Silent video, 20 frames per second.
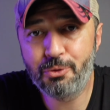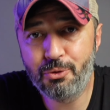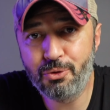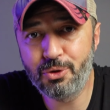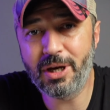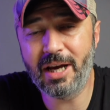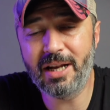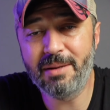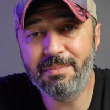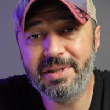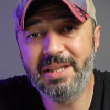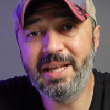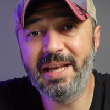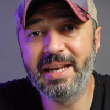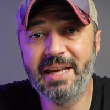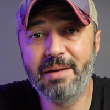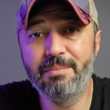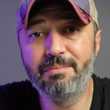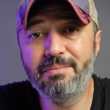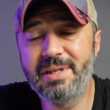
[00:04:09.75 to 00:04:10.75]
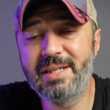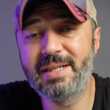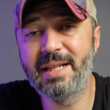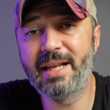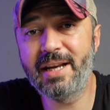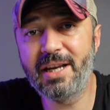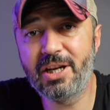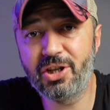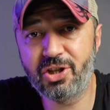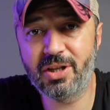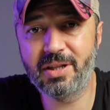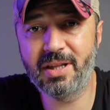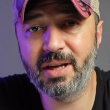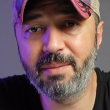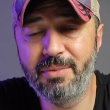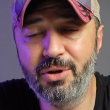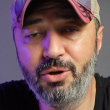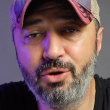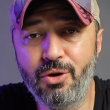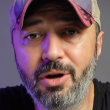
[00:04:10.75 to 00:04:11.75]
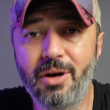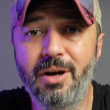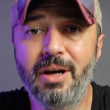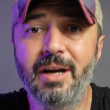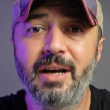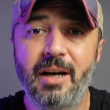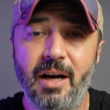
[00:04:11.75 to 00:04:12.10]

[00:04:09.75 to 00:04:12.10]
güzel bir deneyim bizlere yaşatabiliyor.